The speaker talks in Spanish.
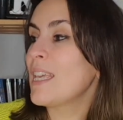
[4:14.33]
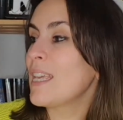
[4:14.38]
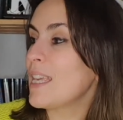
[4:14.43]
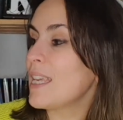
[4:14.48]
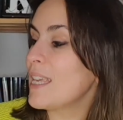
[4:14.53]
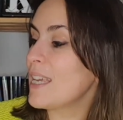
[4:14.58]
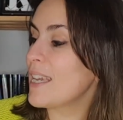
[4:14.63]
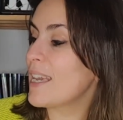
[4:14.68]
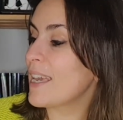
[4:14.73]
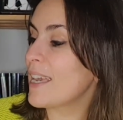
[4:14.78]

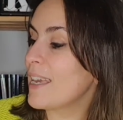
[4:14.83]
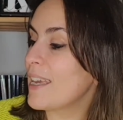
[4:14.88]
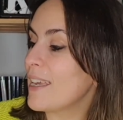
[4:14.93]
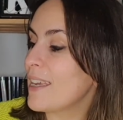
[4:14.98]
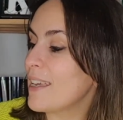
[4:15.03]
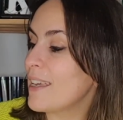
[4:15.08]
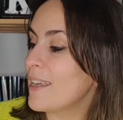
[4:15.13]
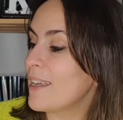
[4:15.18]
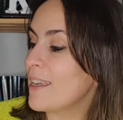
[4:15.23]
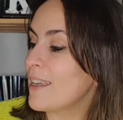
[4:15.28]
y
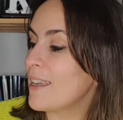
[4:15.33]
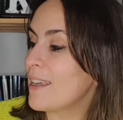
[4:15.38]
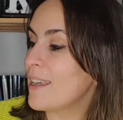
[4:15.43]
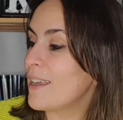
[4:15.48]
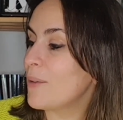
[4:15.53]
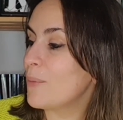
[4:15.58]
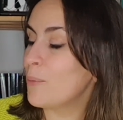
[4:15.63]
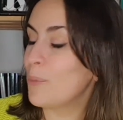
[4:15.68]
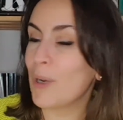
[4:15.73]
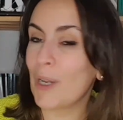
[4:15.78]

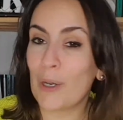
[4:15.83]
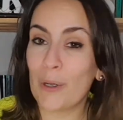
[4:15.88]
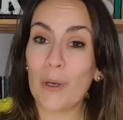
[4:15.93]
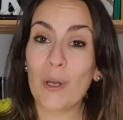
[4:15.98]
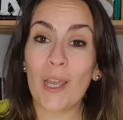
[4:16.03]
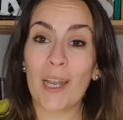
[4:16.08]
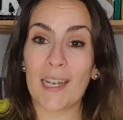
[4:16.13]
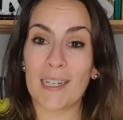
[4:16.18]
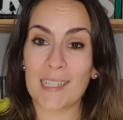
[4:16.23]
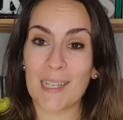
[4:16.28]
que, bueno,
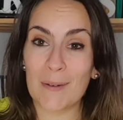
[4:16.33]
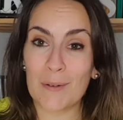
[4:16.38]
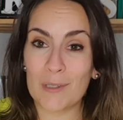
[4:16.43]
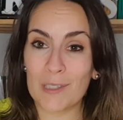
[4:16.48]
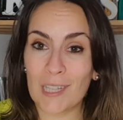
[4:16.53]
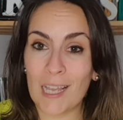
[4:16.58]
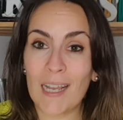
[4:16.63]
en ese book